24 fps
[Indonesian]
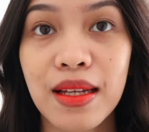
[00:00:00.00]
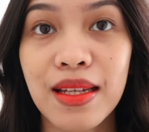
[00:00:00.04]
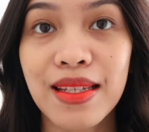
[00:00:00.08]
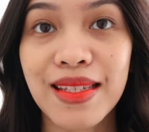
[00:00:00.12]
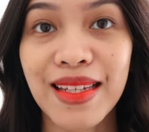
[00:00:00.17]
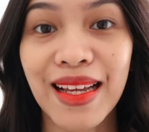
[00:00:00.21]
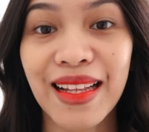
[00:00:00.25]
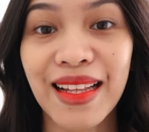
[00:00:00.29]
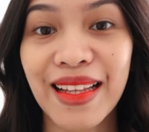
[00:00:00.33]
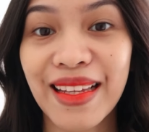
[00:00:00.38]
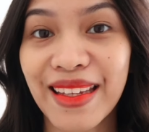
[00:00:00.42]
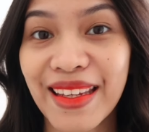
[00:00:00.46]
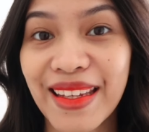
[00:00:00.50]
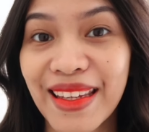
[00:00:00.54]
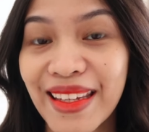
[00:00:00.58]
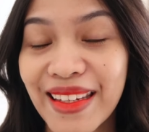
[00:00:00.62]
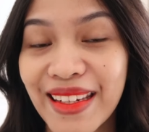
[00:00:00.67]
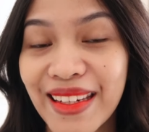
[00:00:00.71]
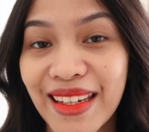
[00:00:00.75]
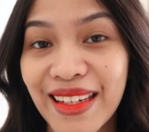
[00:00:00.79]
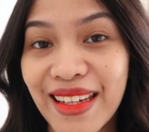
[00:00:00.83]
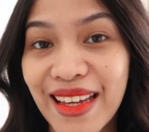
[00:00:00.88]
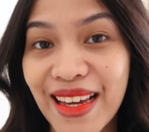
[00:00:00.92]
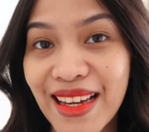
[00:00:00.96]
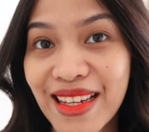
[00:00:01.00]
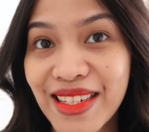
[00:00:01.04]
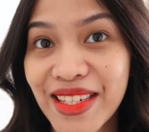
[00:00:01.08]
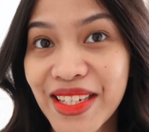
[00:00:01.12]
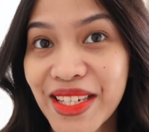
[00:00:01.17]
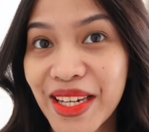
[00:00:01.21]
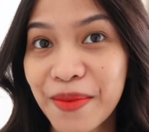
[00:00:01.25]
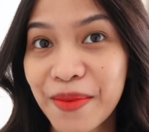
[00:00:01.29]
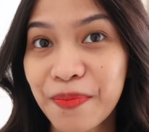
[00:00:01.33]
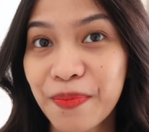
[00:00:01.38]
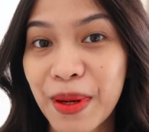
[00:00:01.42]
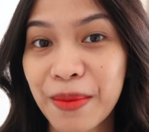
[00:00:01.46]
Sekali lagi, ini dia
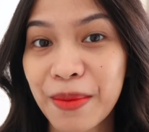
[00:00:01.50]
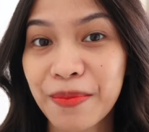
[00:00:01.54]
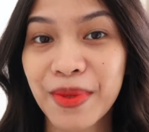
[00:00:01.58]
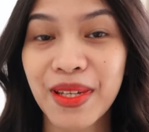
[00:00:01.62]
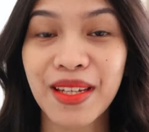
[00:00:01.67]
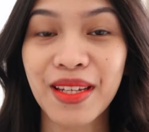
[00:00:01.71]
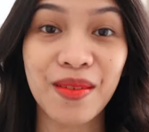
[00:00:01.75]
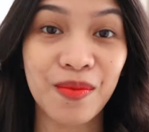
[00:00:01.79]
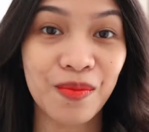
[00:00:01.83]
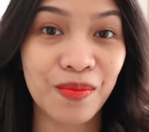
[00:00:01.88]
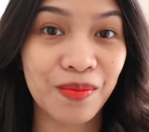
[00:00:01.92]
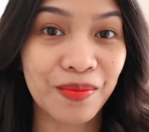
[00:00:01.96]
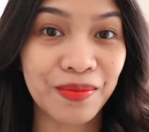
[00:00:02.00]
shade pumpkin.